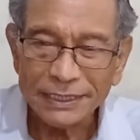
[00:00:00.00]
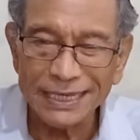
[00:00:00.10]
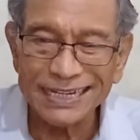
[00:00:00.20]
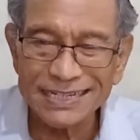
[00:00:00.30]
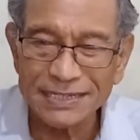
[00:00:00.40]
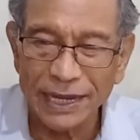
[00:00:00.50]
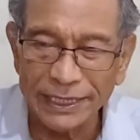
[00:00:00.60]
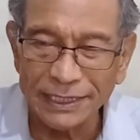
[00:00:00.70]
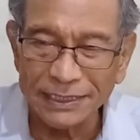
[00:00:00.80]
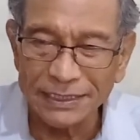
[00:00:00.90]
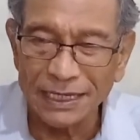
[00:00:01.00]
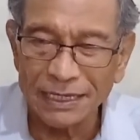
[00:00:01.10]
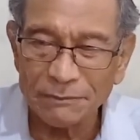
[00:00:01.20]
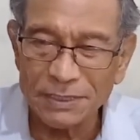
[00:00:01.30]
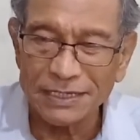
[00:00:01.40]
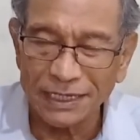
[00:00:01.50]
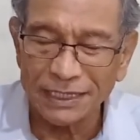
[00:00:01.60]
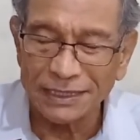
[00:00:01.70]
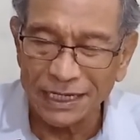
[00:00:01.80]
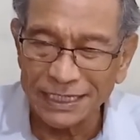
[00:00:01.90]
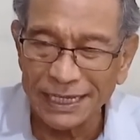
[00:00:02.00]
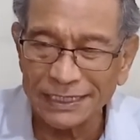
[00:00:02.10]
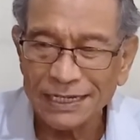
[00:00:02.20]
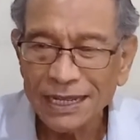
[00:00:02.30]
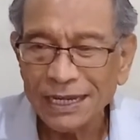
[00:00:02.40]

yang sairnya bisa kita lihat